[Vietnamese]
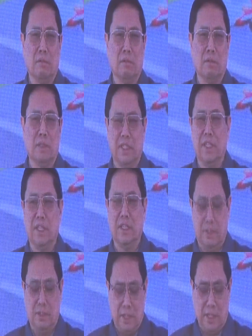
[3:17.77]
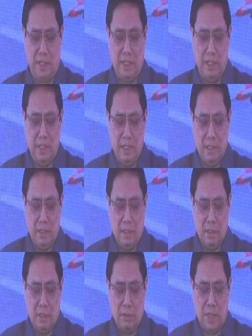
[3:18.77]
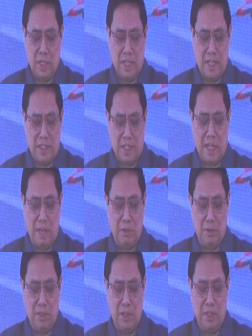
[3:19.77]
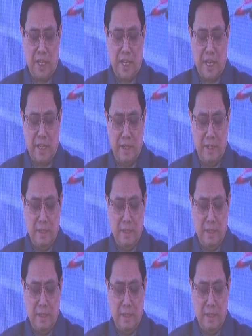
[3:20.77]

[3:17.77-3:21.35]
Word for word: Trên hết, trước hết, tôi đánh giá rất cao cái tinh thần này.